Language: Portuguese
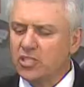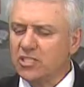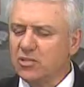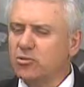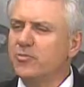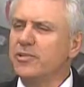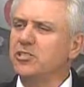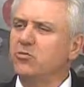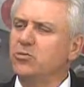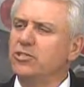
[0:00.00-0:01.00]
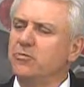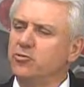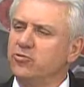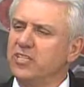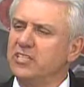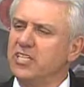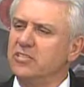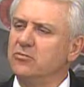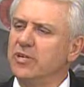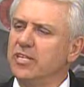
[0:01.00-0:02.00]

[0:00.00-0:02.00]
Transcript: ah, a Saúde Brasil, há quanto tempo tu tens, aluna?